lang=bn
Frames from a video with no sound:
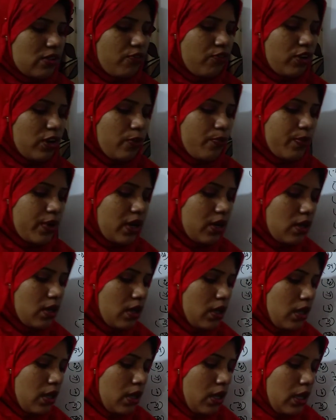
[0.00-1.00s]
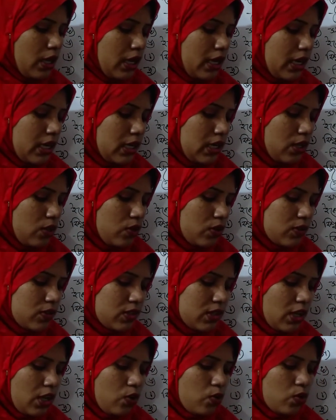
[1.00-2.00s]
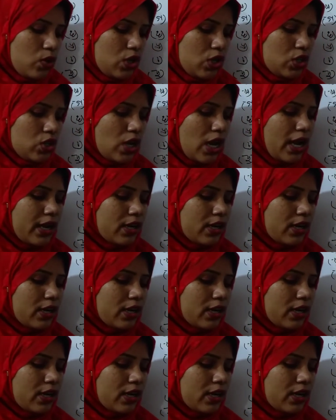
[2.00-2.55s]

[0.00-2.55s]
সাফারি পার্ক এটি হচ্ছে উনিশশো